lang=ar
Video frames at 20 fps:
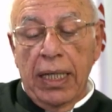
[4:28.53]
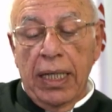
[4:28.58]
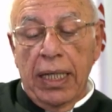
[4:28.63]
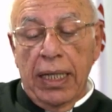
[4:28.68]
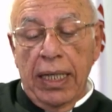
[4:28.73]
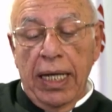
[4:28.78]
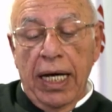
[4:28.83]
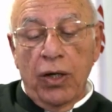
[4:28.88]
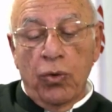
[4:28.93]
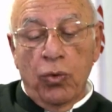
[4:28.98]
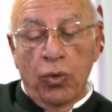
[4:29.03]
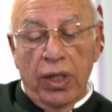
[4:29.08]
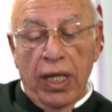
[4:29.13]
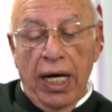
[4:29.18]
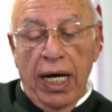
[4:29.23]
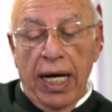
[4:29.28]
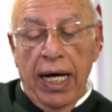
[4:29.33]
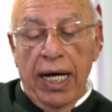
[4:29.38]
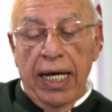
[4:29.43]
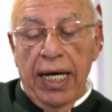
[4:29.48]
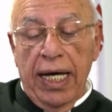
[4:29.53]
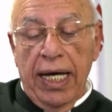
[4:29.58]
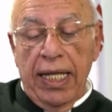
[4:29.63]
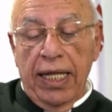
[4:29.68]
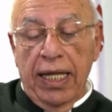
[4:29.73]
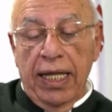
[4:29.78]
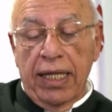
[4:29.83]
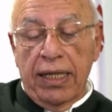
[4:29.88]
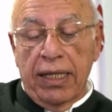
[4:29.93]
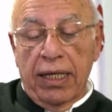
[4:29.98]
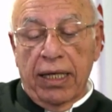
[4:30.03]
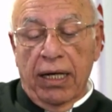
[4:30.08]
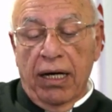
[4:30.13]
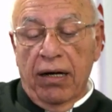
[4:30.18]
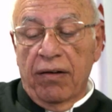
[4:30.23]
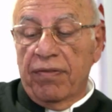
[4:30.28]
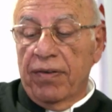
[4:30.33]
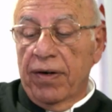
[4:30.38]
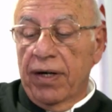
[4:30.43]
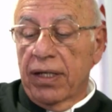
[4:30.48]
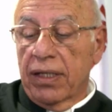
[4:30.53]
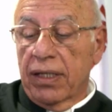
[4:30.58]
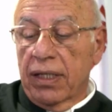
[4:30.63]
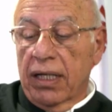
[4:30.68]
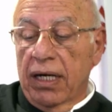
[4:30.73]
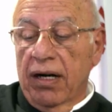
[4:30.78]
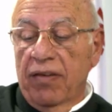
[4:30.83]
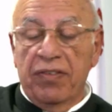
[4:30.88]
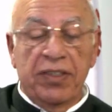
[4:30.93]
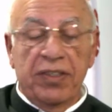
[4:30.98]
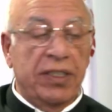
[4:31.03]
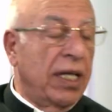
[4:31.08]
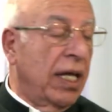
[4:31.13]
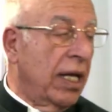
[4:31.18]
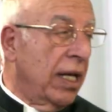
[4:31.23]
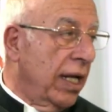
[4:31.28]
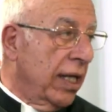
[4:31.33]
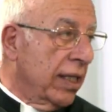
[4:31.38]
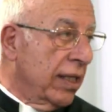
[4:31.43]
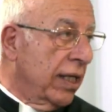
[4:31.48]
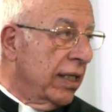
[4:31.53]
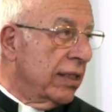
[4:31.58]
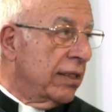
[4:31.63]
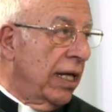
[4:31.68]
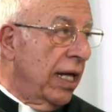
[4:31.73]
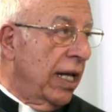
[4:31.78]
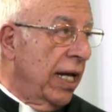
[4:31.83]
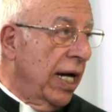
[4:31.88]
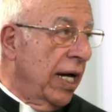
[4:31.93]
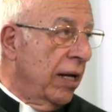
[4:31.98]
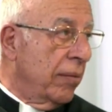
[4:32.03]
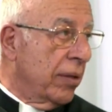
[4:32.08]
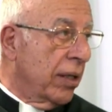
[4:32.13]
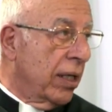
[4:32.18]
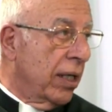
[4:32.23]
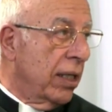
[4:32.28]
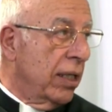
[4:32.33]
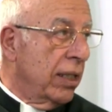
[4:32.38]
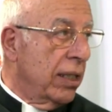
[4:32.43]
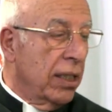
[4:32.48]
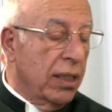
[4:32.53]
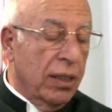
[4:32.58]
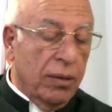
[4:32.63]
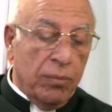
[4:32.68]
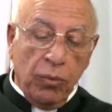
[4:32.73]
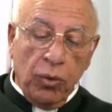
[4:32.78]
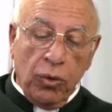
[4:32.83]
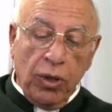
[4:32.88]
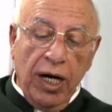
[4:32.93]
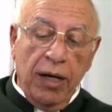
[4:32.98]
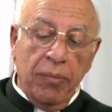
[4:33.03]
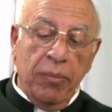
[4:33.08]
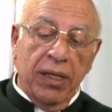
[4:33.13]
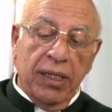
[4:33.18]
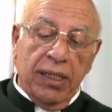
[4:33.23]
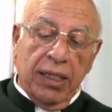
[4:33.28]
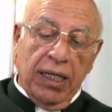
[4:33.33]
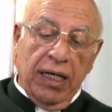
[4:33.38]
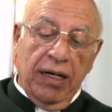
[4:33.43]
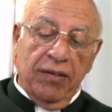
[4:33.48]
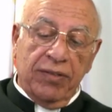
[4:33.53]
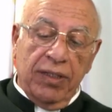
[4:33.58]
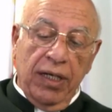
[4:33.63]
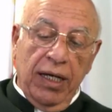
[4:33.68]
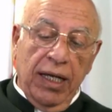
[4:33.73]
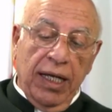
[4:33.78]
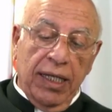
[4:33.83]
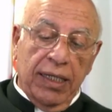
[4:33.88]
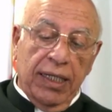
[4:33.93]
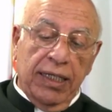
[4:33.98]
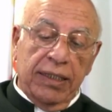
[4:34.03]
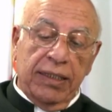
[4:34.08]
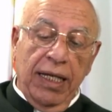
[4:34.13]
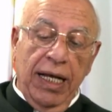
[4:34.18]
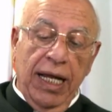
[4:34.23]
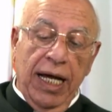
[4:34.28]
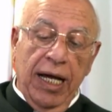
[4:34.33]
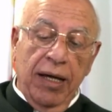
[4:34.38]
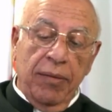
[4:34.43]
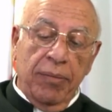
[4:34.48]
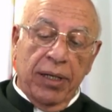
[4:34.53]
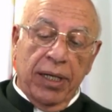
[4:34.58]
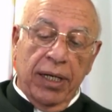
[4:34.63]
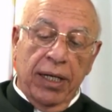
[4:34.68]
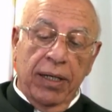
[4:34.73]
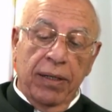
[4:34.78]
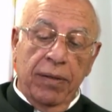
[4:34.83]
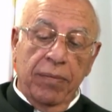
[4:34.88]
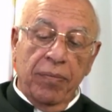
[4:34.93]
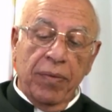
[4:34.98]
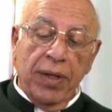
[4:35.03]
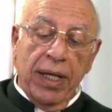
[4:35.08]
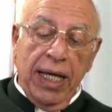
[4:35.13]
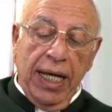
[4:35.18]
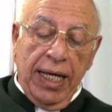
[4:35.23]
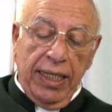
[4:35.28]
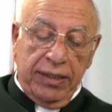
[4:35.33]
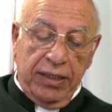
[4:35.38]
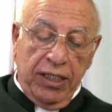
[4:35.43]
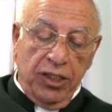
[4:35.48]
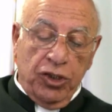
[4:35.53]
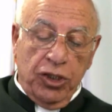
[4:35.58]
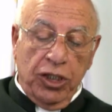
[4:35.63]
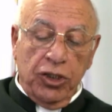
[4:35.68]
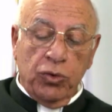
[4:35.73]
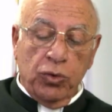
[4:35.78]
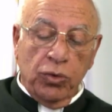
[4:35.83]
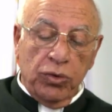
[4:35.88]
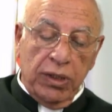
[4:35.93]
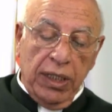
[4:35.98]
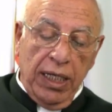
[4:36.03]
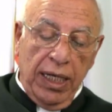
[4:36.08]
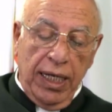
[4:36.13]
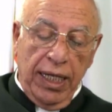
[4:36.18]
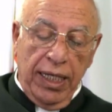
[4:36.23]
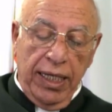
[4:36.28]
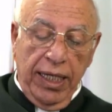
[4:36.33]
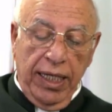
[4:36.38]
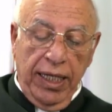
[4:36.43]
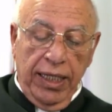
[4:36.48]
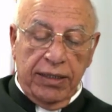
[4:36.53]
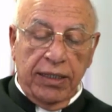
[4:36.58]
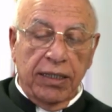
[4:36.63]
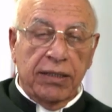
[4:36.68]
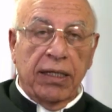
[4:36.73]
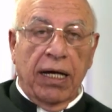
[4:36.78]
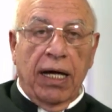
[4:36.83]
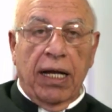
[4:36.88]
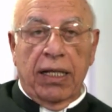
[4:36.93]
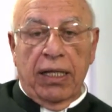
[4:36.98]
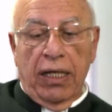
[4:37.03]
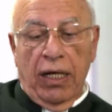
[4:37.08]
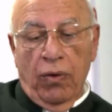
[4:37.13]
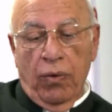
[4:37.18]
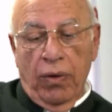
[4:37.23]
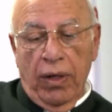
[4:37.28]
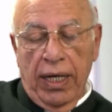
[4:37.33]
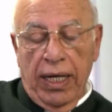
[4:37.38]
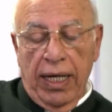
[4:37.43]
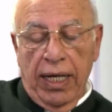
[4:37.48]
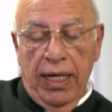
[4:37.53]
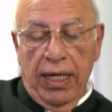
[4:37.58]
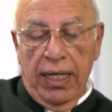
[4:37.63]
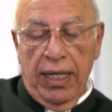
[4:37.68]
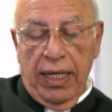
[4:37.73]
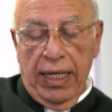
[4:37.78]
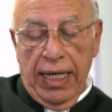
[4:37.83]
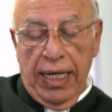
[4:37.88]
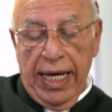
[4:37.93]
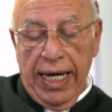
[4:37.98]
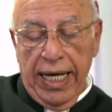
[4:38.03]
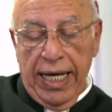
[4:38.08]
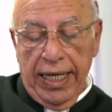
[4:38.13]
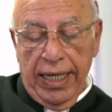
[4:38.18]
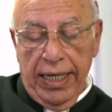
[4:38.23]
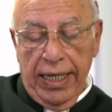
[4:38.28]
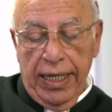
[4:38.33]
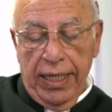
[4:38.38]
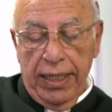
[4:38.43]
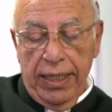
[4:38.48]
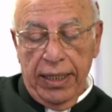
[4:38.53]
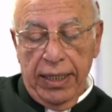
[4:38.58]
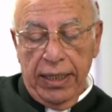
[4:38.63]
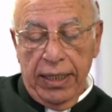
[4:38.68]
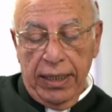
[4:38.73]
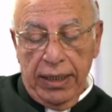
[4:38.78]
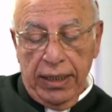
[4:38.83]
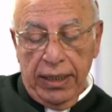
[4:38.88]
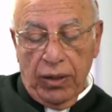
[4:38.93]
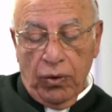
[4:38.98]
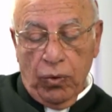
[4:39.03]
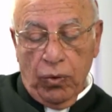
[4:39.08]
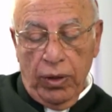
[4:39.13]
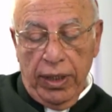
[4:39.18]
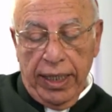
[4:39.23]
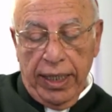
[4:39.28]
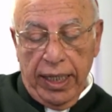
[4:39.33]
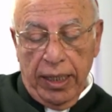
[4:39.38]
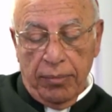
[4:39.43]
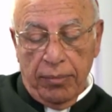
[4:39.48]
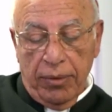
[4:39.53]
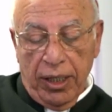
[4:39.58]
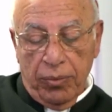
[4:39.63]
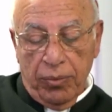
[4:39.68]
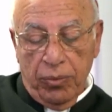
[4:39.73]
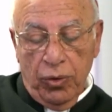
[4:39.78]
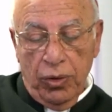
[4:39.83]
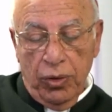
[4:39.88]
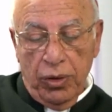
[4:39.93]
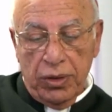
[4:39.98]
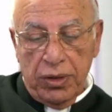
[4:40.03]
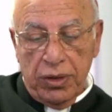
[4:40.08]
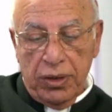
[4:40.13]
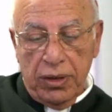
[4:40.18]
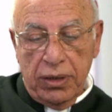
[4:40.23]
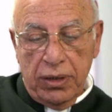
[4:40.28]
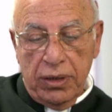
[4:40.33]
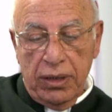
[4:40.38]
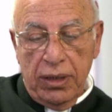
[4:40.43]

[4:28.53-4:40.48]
نحن ضحايا هذه الثقافة ثقافة اللحظات العابرة مقابل ثقافة اللحظات العابرة التشتت الذي تتعرض له العائلة يقول لنا ماربولوس